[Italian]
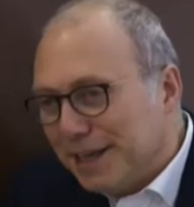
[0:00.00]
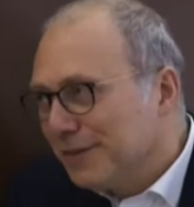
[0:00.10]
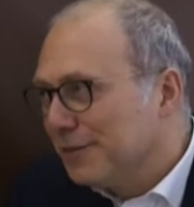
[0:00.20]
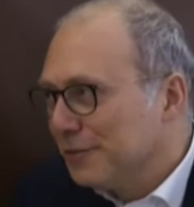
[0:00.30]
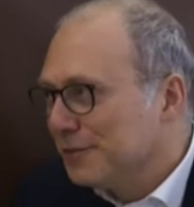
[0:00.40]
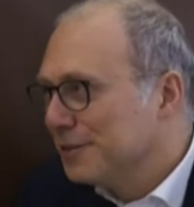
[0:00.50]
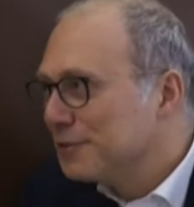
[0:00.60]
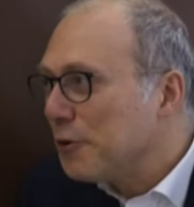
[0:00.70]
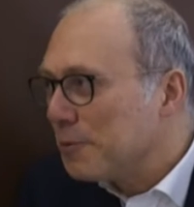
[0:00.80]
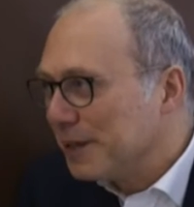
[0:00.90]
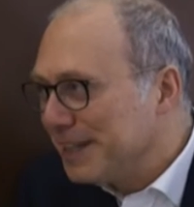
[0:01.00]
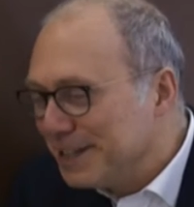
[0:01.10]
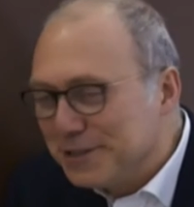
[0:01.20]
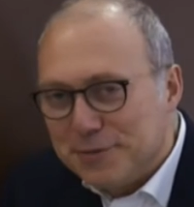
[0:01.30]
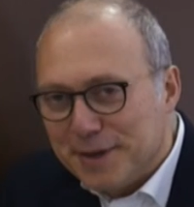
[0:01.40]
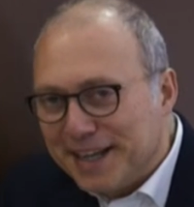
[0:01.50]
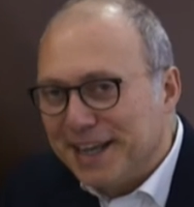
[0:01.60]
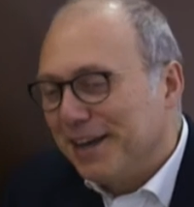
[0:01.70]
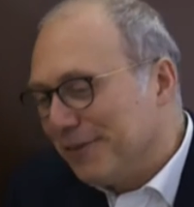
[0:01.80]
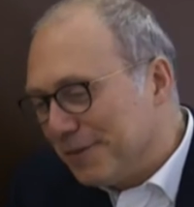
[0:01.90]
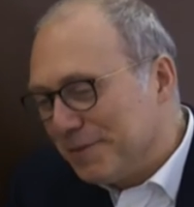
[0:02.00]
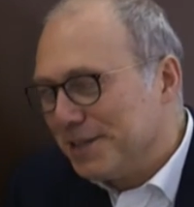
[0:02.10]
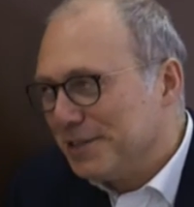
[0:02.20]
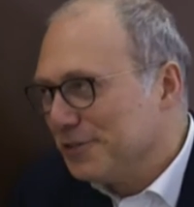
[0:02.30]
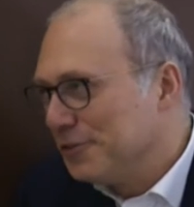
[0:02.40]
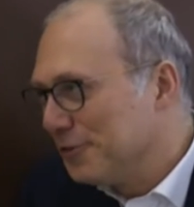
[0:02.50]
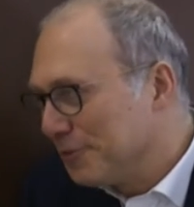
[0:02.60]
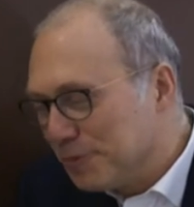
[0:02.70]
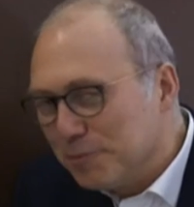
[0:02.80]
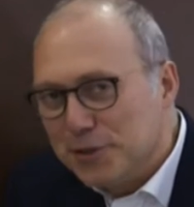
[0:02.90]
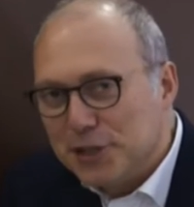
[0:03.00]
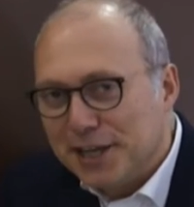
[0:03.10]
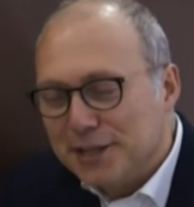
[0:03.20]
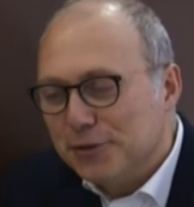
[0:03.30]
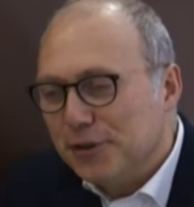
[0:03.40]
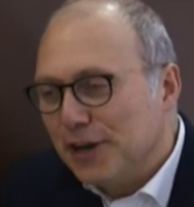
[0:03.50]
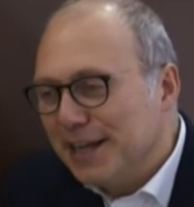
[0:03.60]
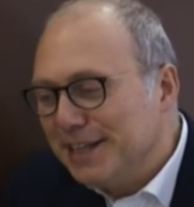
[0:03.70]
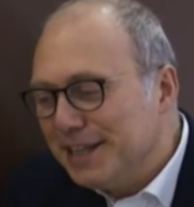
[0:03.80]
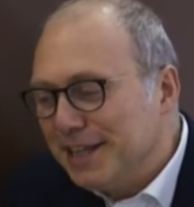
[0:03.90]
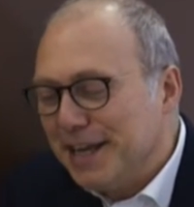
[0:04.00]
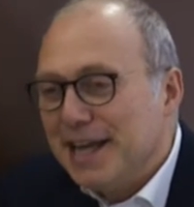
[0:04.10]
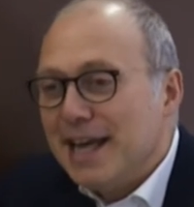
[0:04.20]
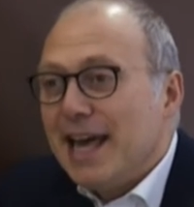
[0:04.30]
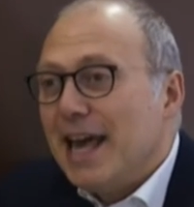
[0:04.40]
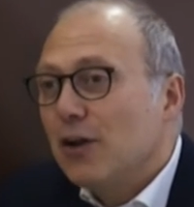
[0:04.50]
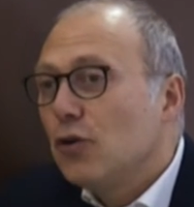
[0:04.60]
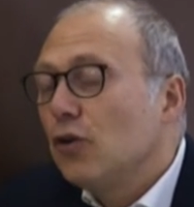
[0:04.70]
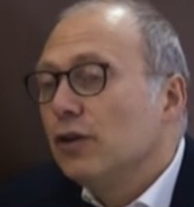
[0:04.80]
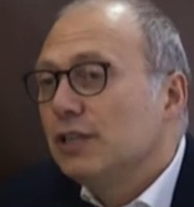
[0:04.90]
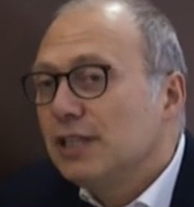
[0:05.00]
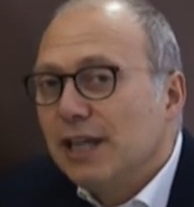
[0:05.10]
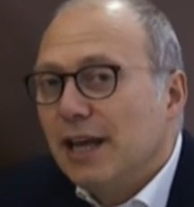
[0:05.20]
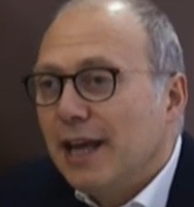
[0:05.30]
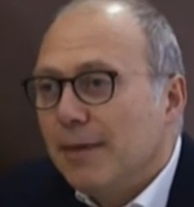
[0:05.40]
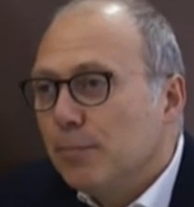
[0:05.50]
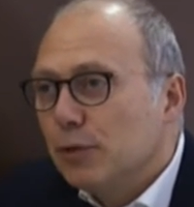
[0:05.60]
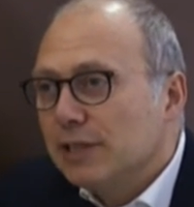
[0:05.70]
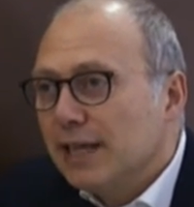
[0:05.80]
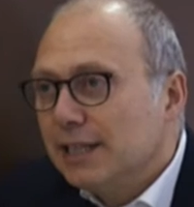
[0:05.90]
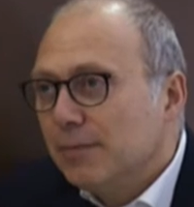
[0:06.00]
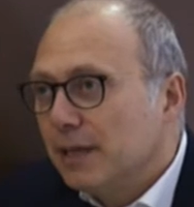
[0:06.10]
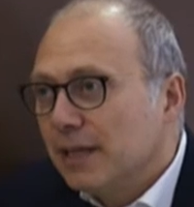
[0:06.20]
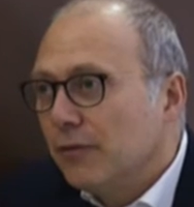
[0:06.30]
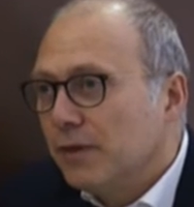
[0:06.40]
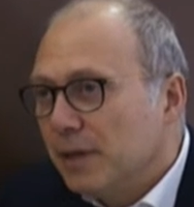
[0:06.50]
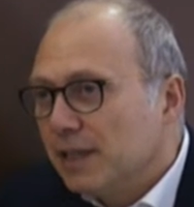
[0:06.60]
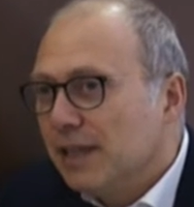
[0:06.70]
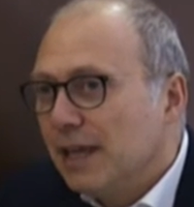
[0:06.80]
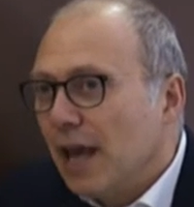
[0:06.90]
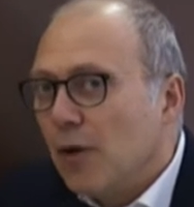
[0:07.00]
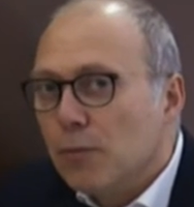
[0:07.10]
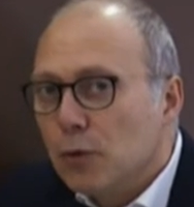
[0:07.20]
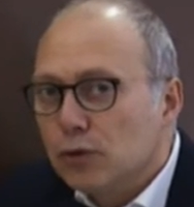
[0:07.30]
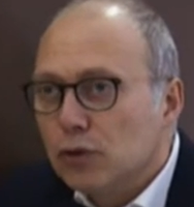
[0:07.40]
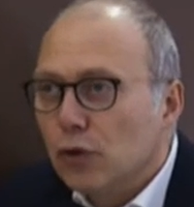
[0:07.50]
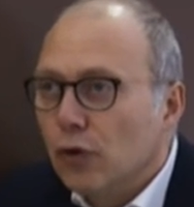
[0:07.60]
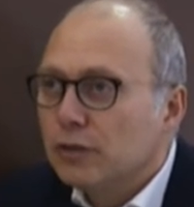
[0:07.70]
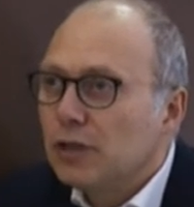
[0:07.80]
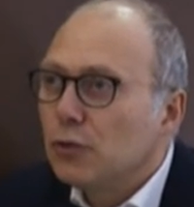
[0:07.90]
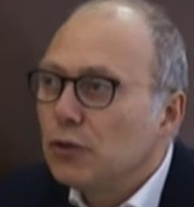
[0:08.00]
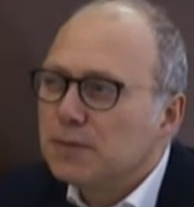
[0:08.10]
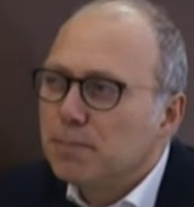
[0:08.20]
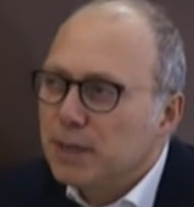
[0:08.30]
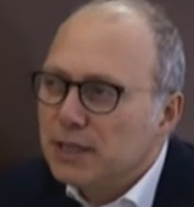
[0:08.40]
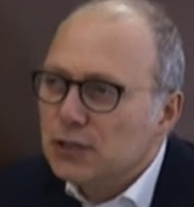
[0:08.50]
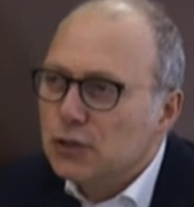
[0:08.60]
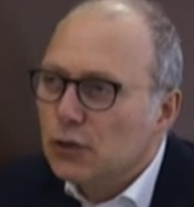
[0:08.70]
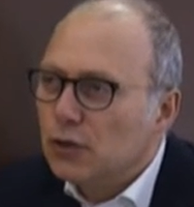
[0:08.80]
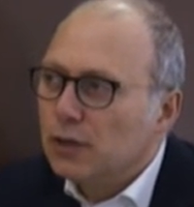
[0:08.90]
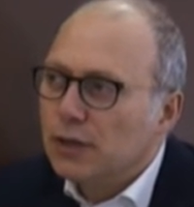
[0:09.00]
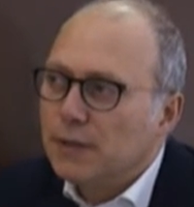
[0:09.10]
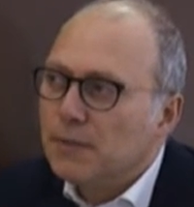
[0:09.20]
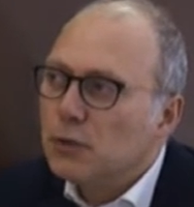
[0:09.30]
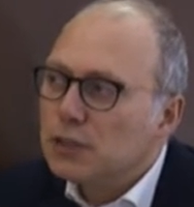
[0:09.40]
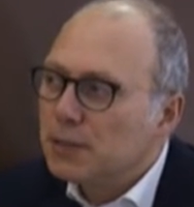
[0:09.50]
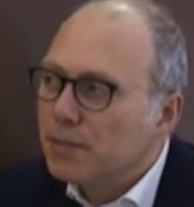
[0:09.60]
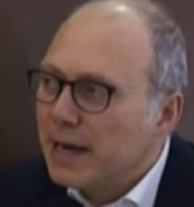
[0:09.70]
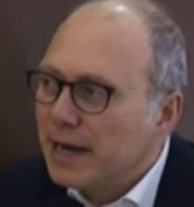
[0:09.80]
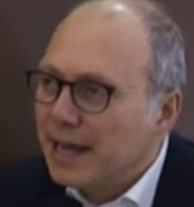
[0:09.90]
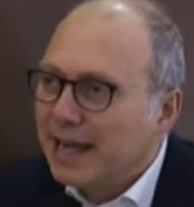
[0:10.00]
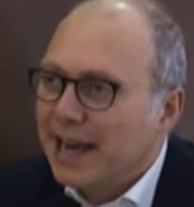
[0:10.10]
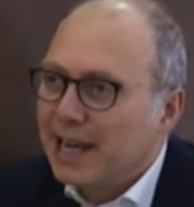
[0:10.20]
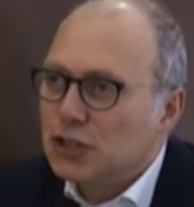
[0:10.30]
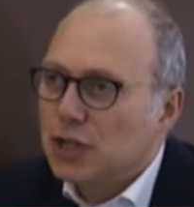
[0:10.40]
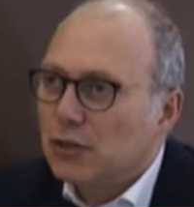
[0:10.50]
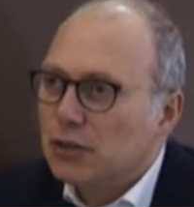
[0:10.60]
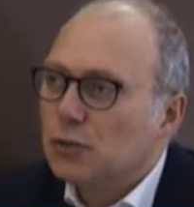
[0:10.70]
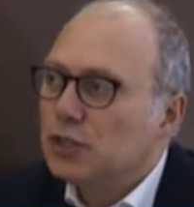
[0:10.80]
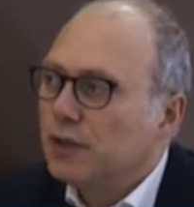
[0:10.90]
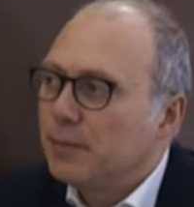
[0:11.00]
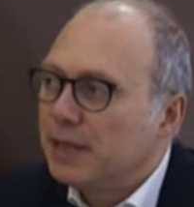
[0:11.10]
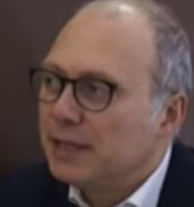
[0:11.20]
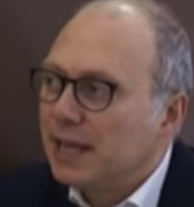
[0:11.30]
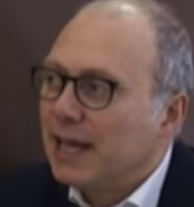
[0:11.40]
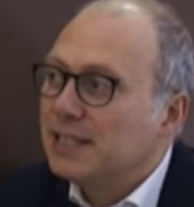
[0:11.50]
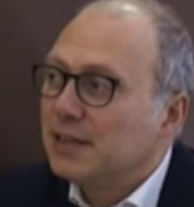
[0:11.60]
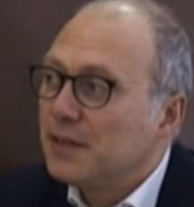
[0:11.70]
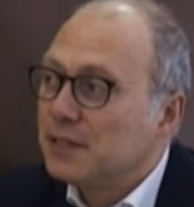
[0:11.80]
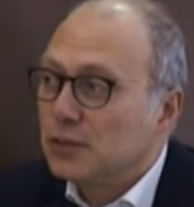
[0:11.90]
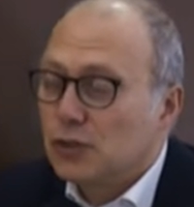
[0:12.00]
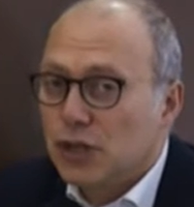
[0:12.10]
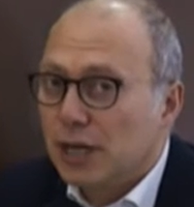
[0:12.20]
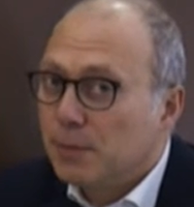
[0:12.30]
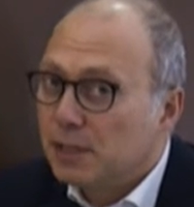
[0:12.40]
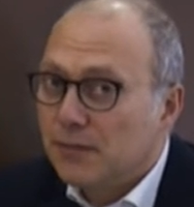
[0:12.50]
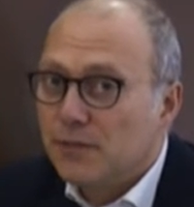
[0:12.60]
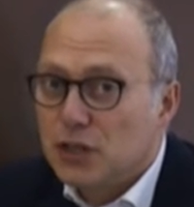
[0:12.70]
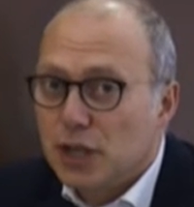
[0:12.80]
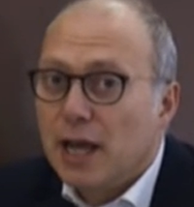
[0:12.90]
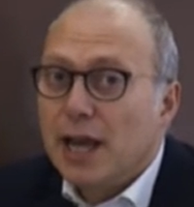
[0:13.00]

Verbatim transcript: che non scopro adesso ma che ovviamente sono pubblici anche sulle locandine. Ecco sì, è importante perché ovviamente è un mondo di cui spesso eh, non si parla e che è lasciato esclusivamente ai servizi sociali, mentre invece